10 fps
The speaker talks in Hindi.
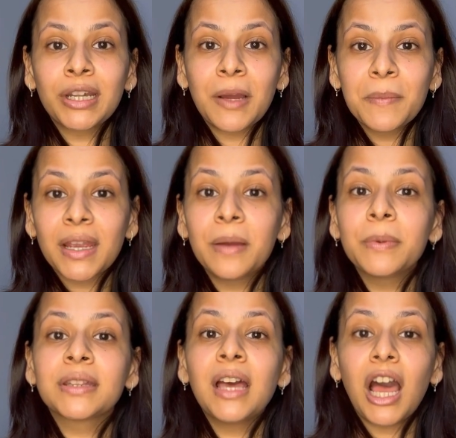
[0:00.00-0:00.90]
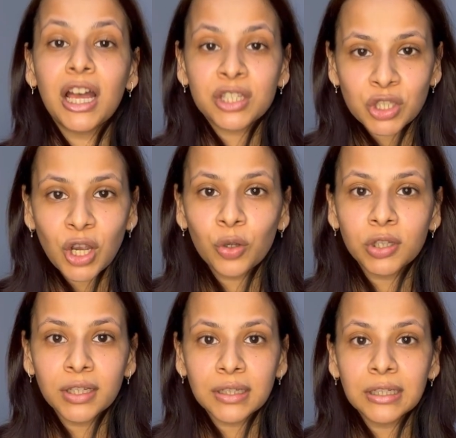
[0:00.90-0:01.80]
का मेकअप इतना अच्छा
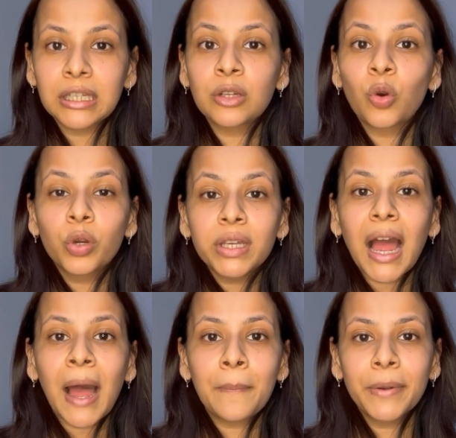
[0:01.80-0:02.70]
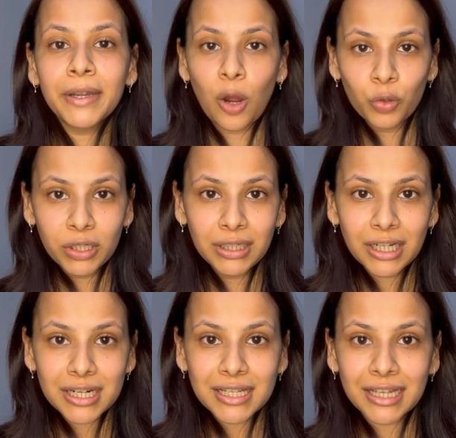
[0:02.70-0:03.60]
होता था कि कोई आप पे डाउट ही
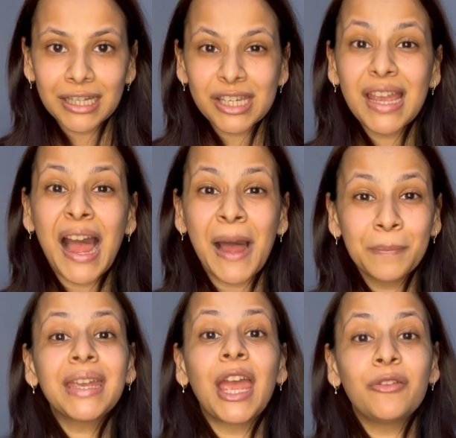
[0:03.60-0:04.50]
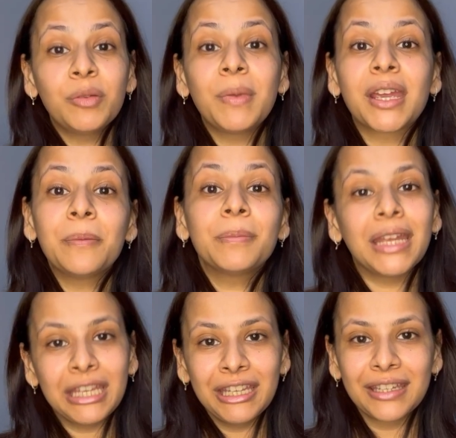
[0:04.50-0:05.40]
नहीं कर सकता कि आपने हैवी मेकअप
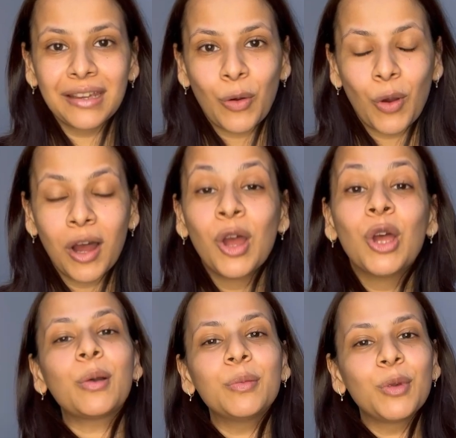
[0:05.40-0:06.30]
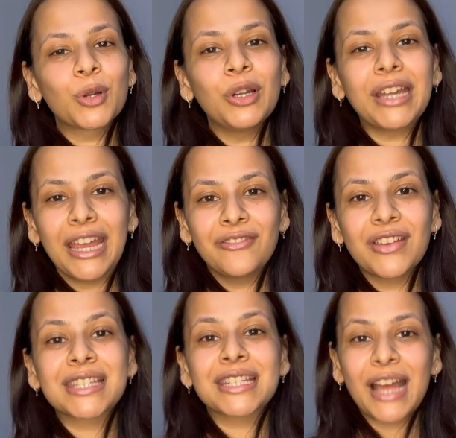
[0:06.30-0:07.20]
नहीं किया हुआ अभी बिल्कुल टाइम
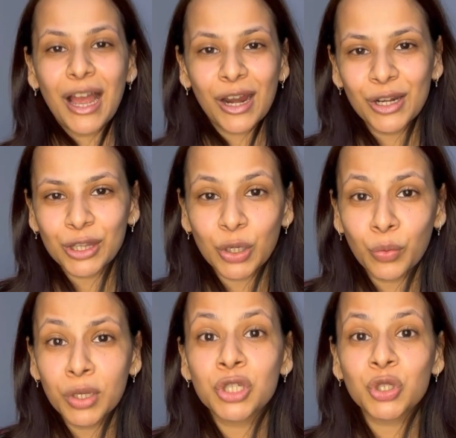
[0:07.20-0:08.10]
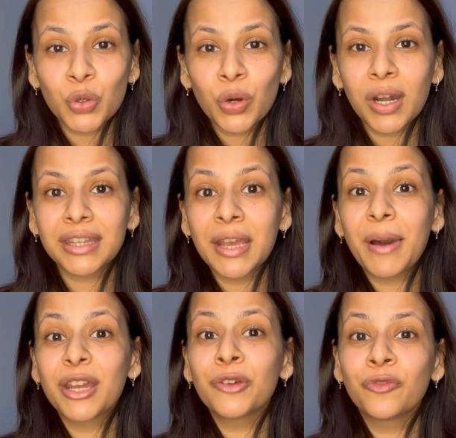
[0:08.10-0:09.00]
वेस्ट ना करते हुए शुरू करते हैं
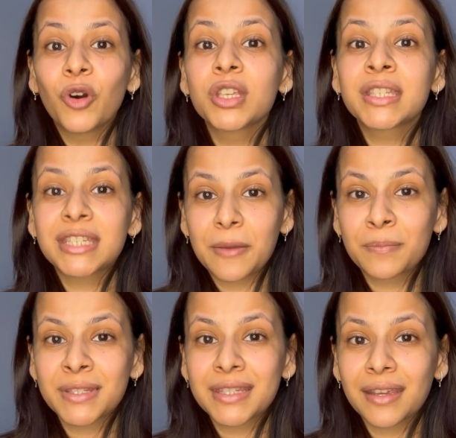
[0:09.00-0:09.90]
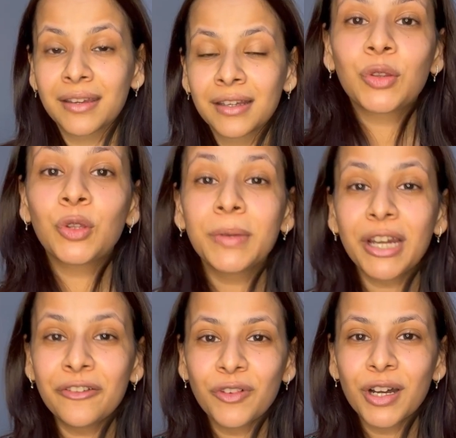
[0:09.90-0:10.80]
हमारे फर्स्ट स्टेप से तो
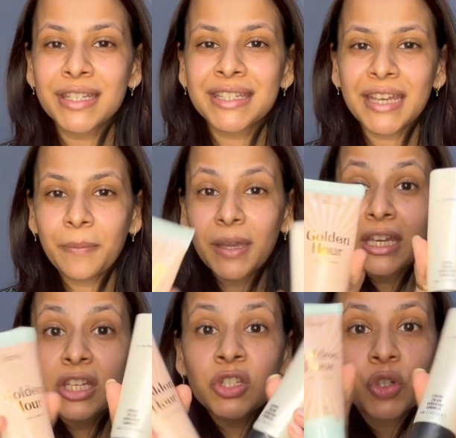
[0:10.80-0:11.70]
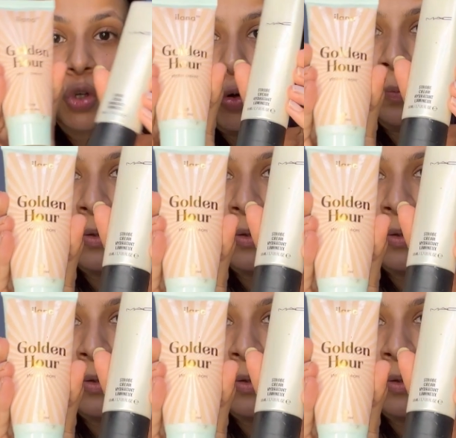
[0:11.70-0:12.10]
मेरा फर्स्ट स्टेप है ये स्ट्रोब